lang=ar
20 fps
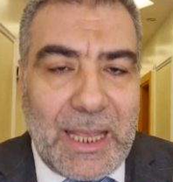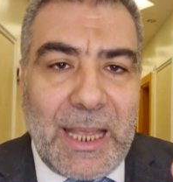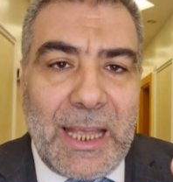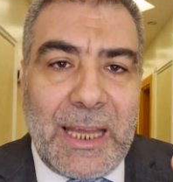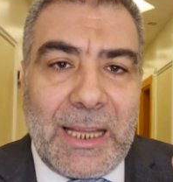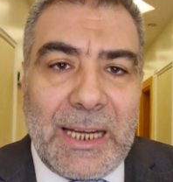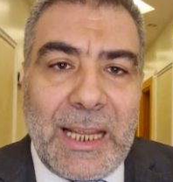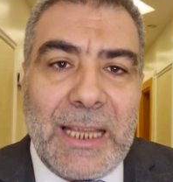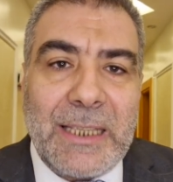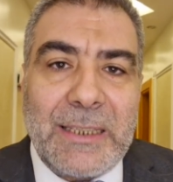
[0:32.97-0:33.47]

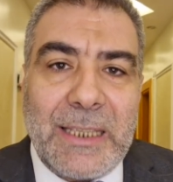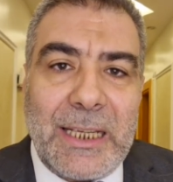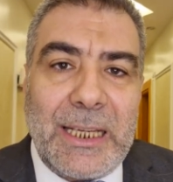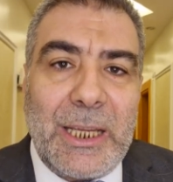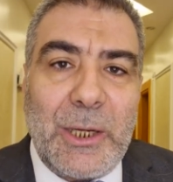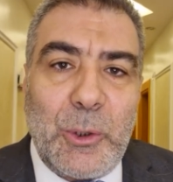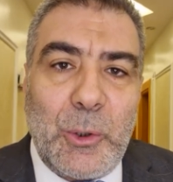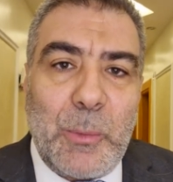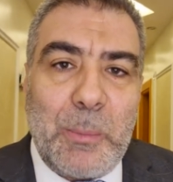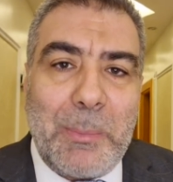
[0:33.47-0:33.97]
أراد
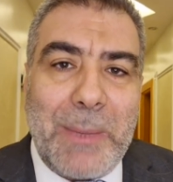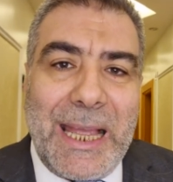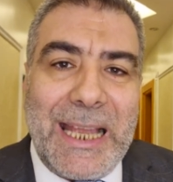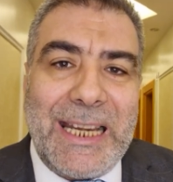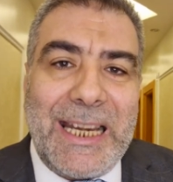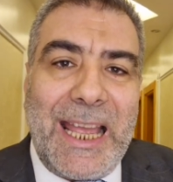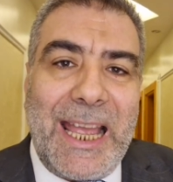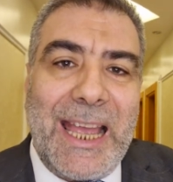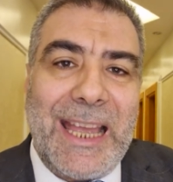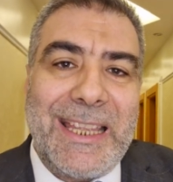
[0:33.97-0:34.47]
لهم
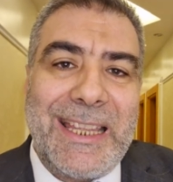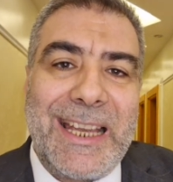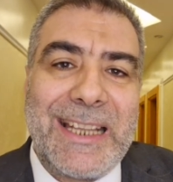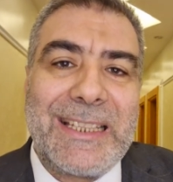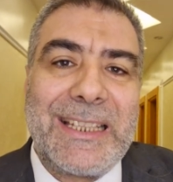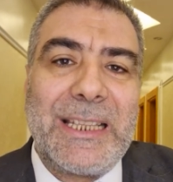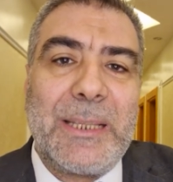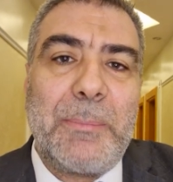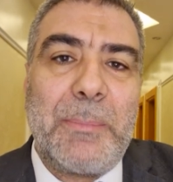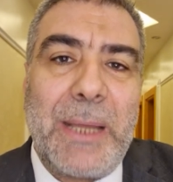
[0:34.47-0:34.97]
الحياة
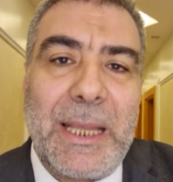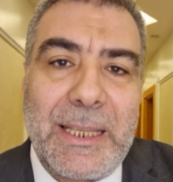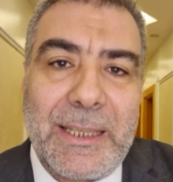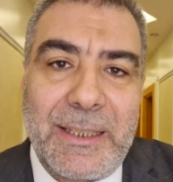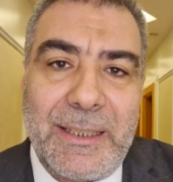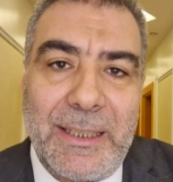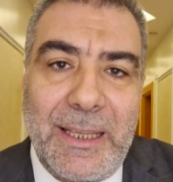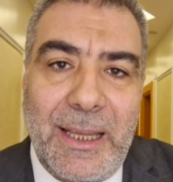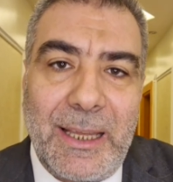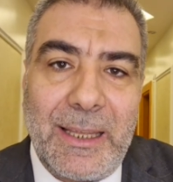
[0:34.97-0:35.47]

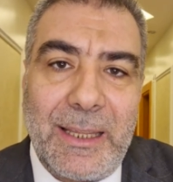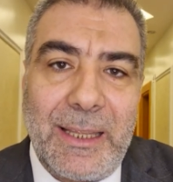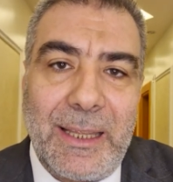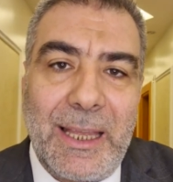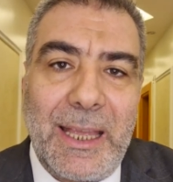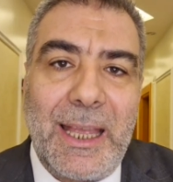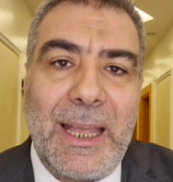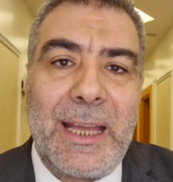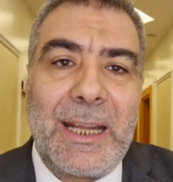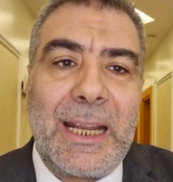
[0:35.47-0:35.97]
الباقية
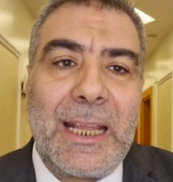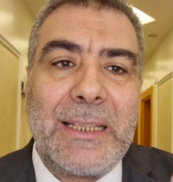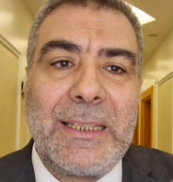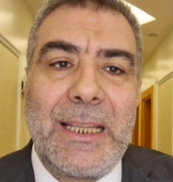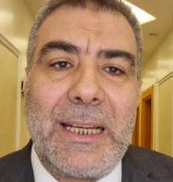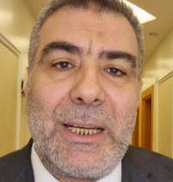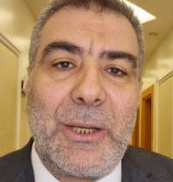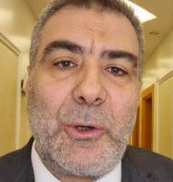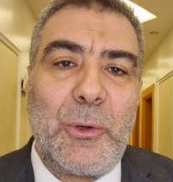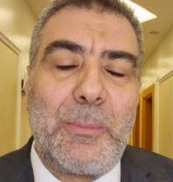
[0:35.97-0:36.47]
أراد
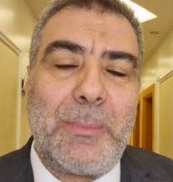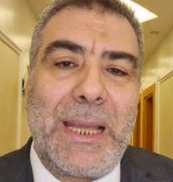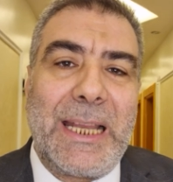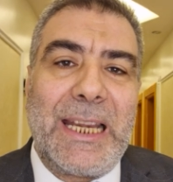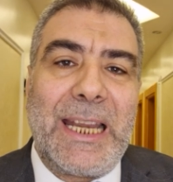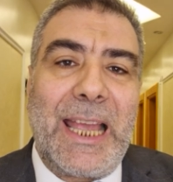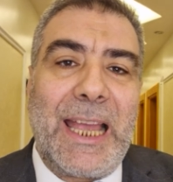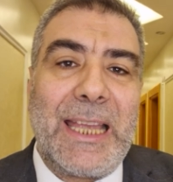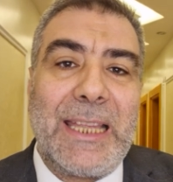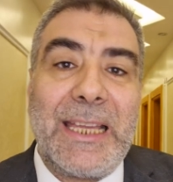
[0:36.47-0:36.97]
لهم
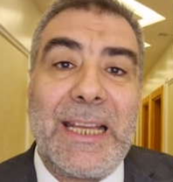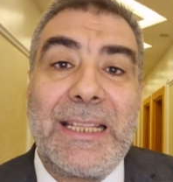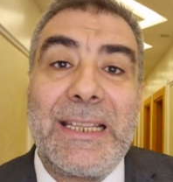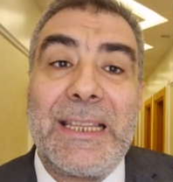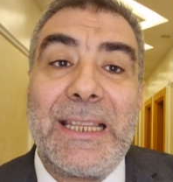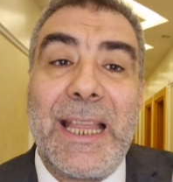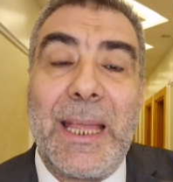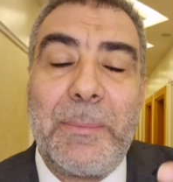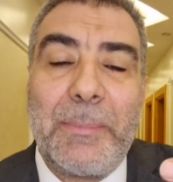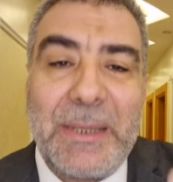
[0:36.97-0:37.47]
الحياة
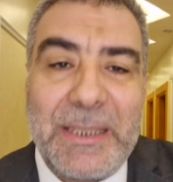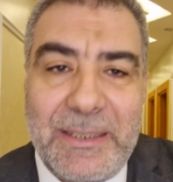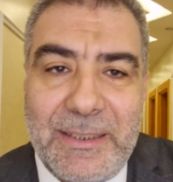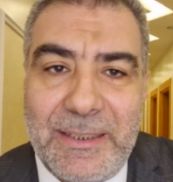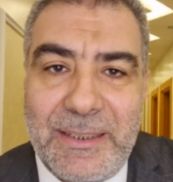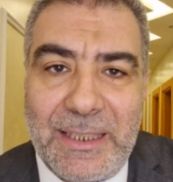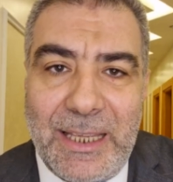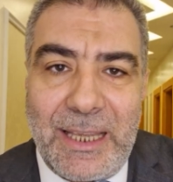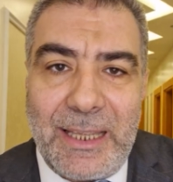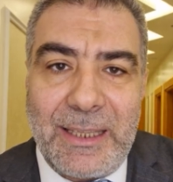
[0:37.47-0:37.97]

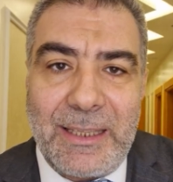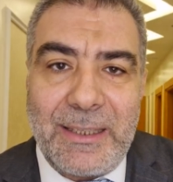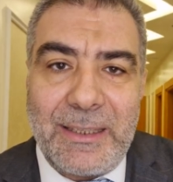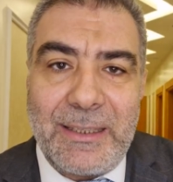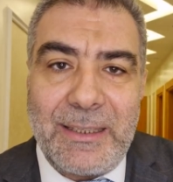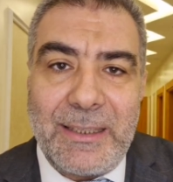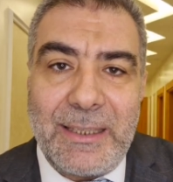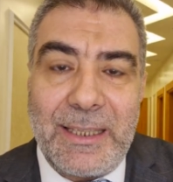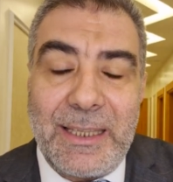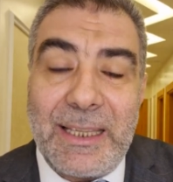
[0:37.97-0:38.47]
الأبدية
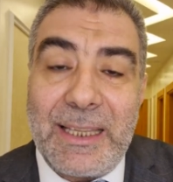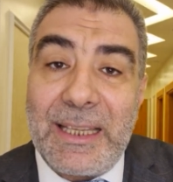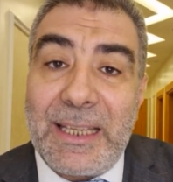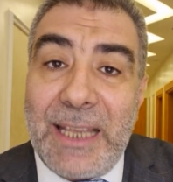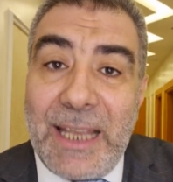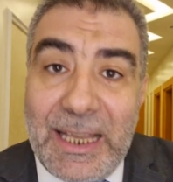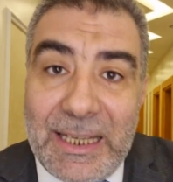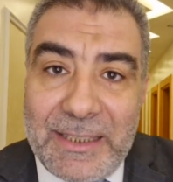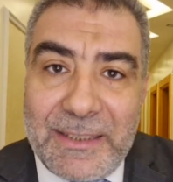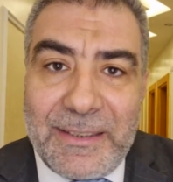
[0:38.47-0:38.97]

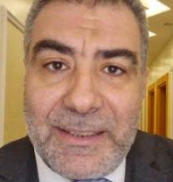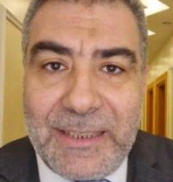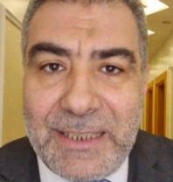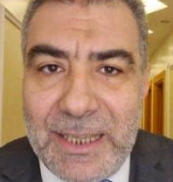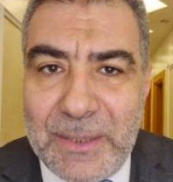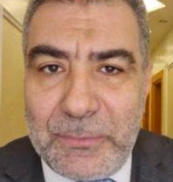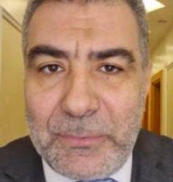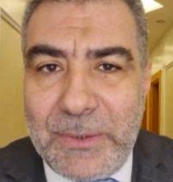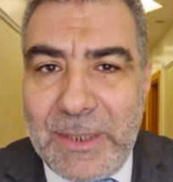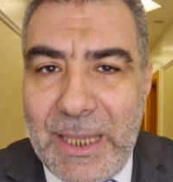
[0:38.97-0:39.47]

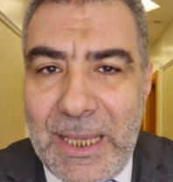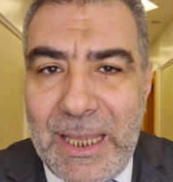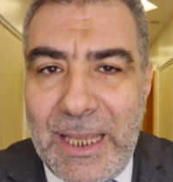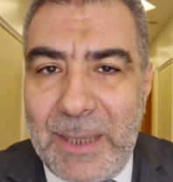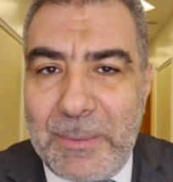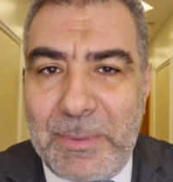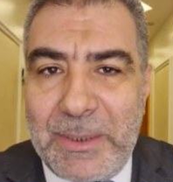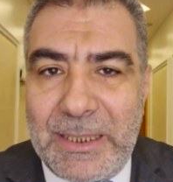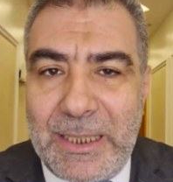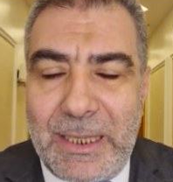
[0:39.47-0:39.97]
خالدين فيها
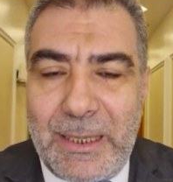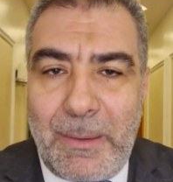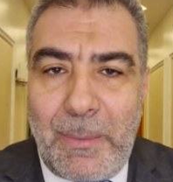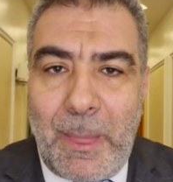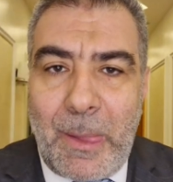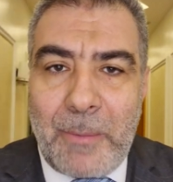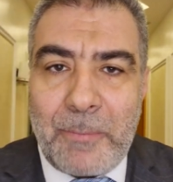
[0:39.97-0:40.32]
أبدا